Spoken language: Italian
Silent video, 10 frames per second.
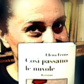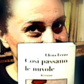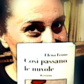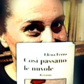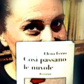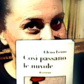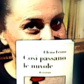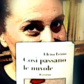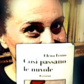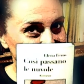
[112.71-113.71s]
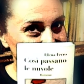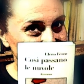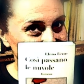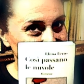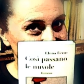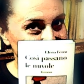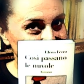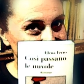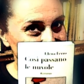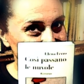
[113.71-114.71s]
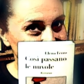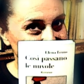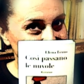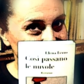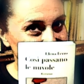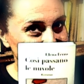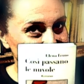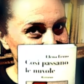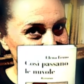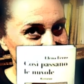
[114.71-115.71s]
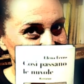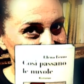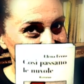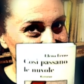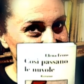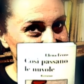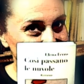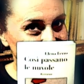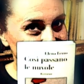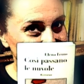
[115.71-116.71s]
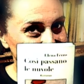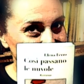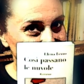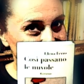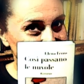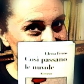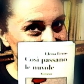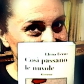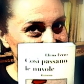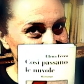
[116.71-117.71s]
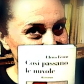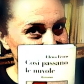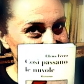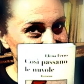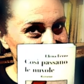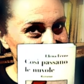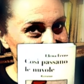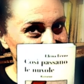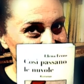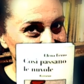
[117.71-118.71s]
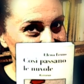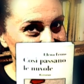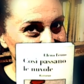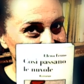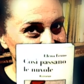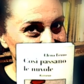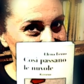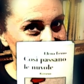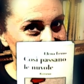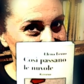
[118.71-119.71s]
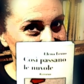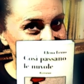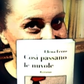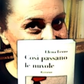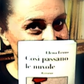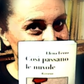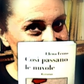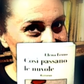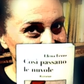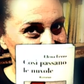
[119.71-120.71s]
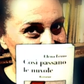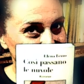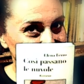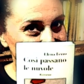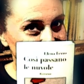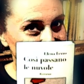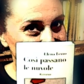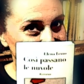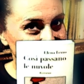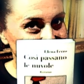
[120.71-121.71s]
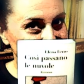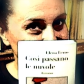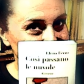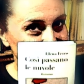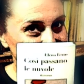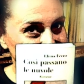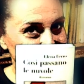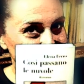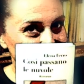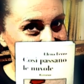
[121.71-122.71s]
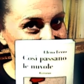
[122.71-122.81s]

E allora scrivo. Scrivo per dimenticare. Forse non avrò più spazio per il ricordo. E allora prendimi con te per